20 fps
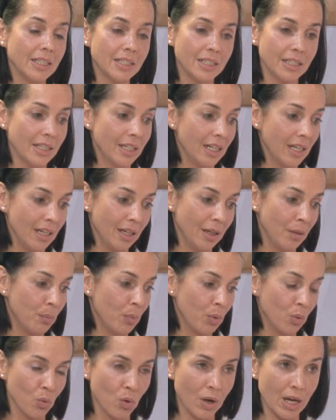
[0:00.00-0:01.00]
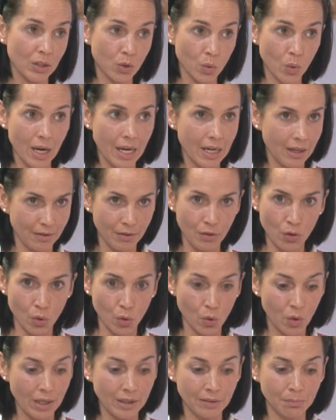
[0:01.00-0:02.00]
si por un casual
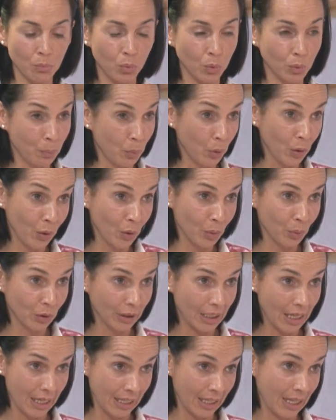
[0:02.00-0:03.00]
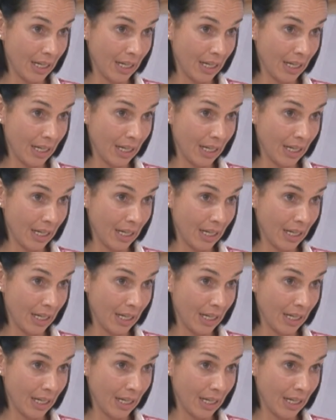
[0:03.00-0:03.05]
no han podido votar